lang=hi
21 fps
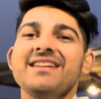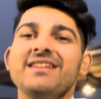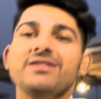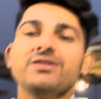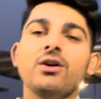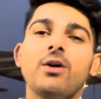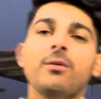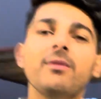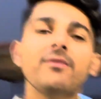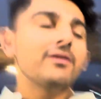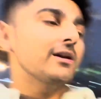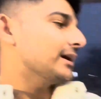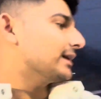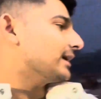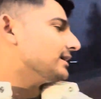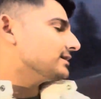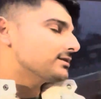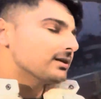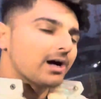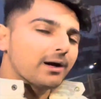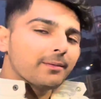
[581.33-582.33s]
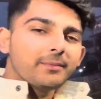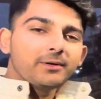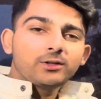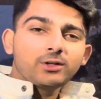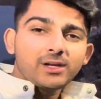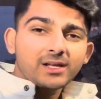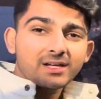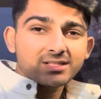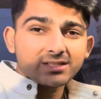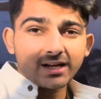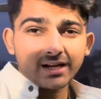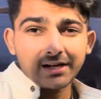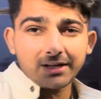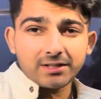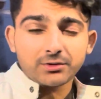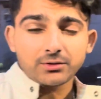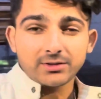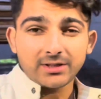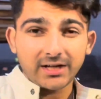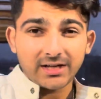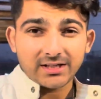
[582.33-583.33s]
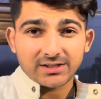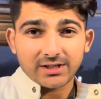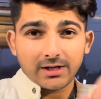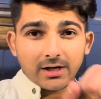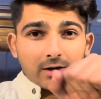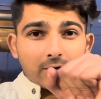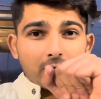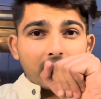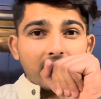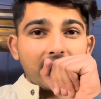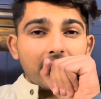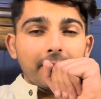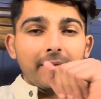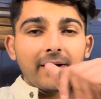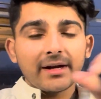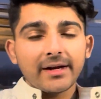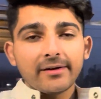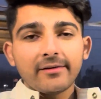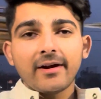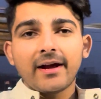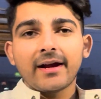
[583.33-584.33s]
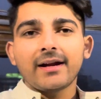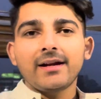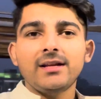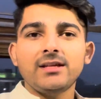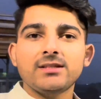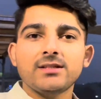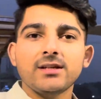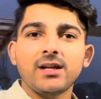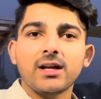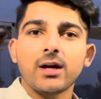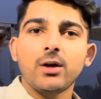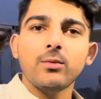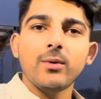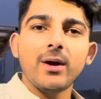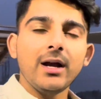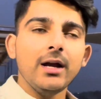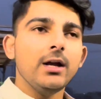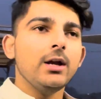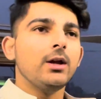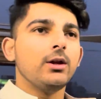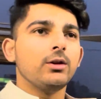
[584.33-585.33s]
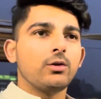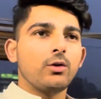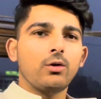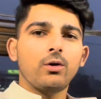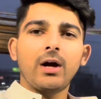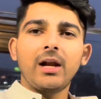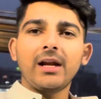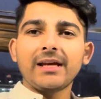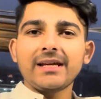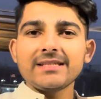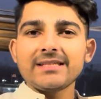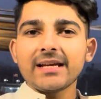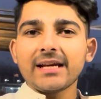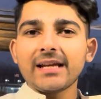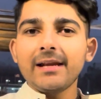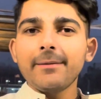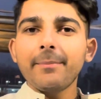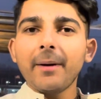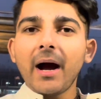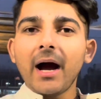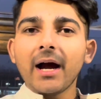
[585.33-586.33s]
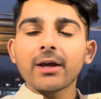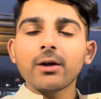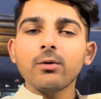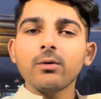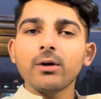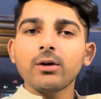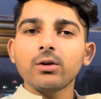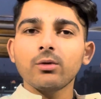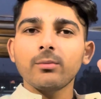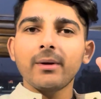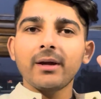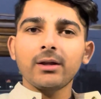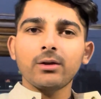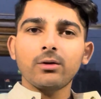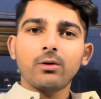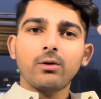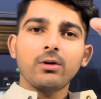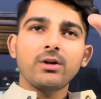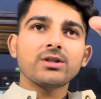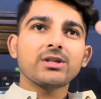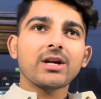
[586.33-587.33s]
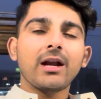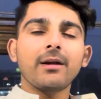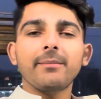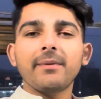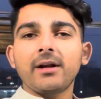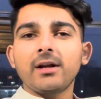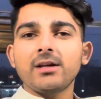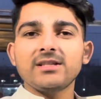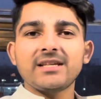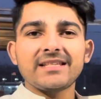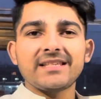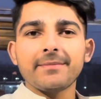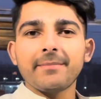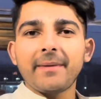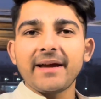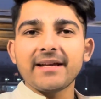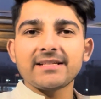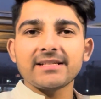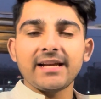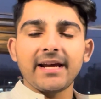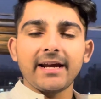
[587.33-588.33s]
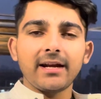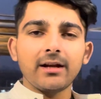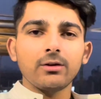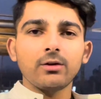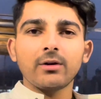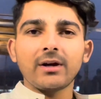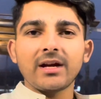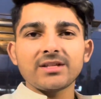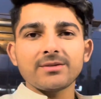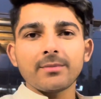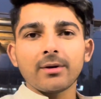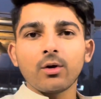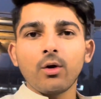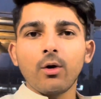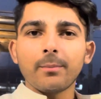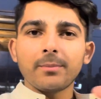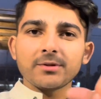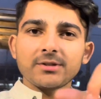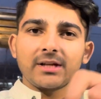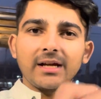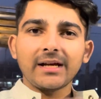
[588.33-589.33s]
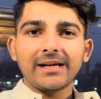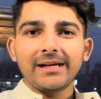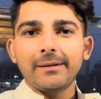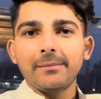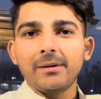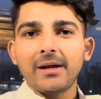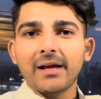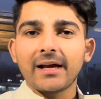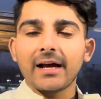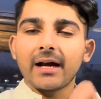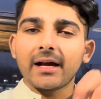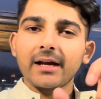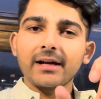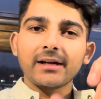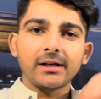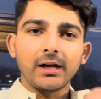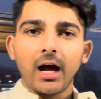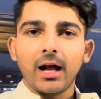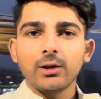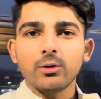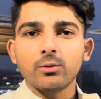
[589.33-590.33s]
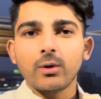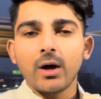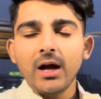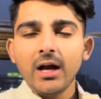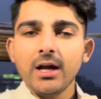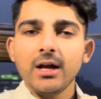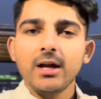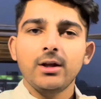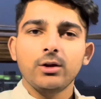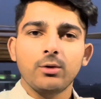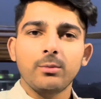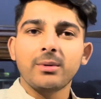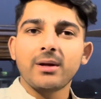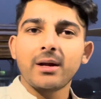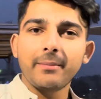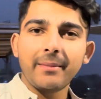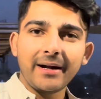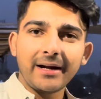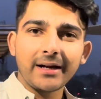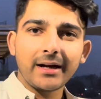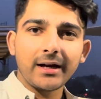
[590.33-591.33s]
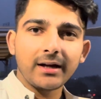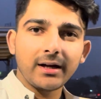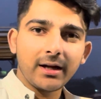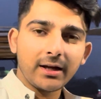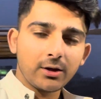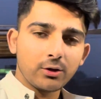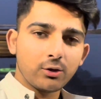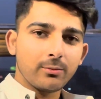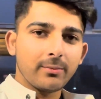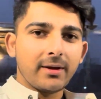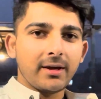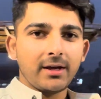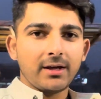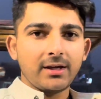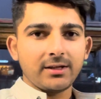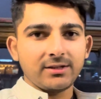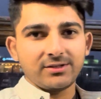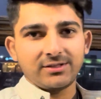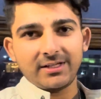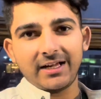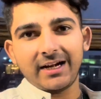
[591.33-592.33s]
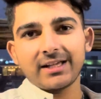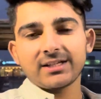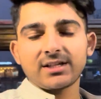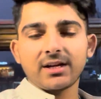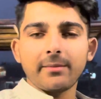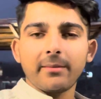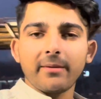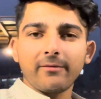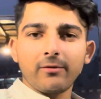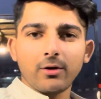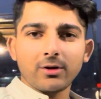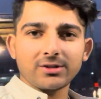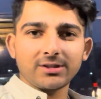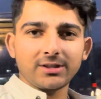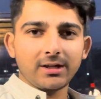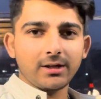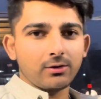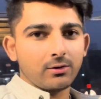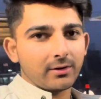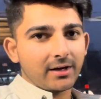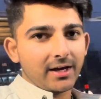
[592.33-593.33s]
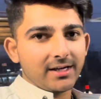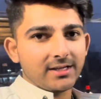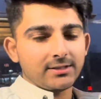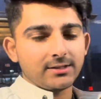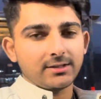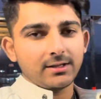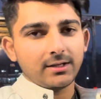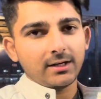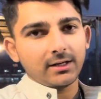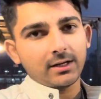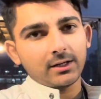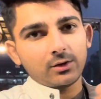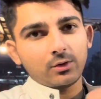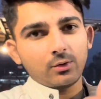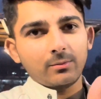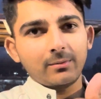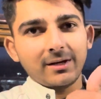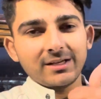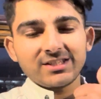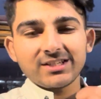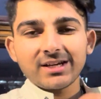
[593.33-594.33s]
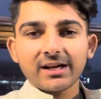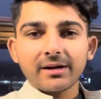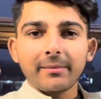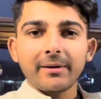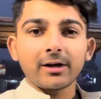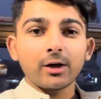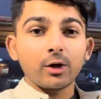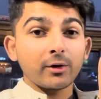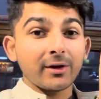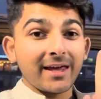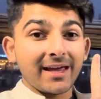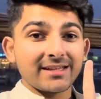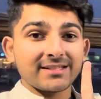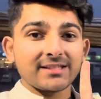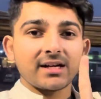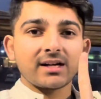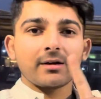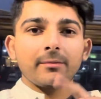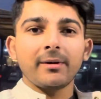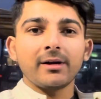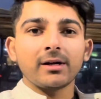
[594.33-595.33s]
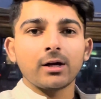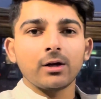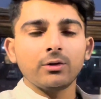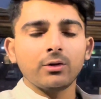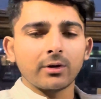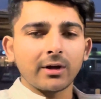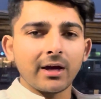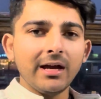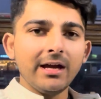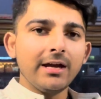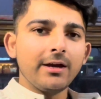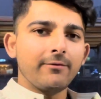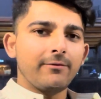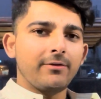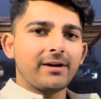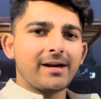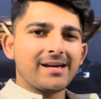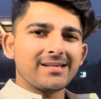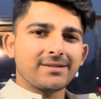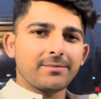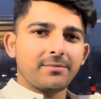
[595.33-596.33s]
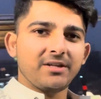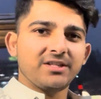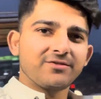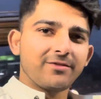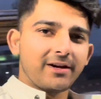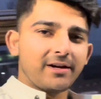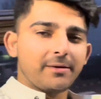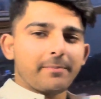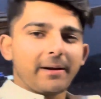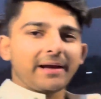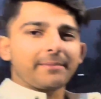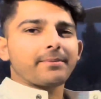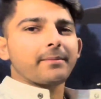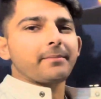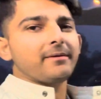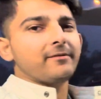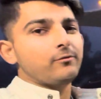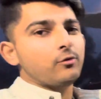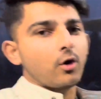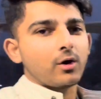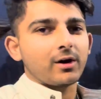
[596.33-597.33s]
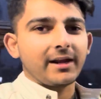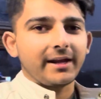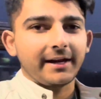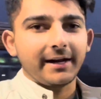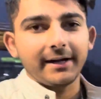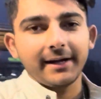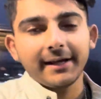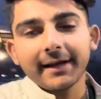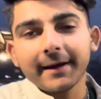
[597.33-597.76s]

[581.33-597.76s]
सो अभी फिलहाल आमिर तो लेके जा रहा है इसको को ठीक है बाकी ड्रैगन नीचे लगा हुआ है तो हल्की सी क्लिप आ गई होंगी तुम्हें तो ईशान भी ने जैसी बाइक चलाई है ना तो गैस मैं गोप्रो से ना क्लिप लेके आके डाल दूंगा तुम कमेंट करना कि तुम्हें ज़्यादा चैनल पे ब्लॉग चाहिए तो गाइज अगर तुम अच्छे कमेंट करोगे एक हज़ार कमेंट कर दोगे फिर गाइज हम इस वाली बाइक पे भी ब्लॉग लाएंगे ठीक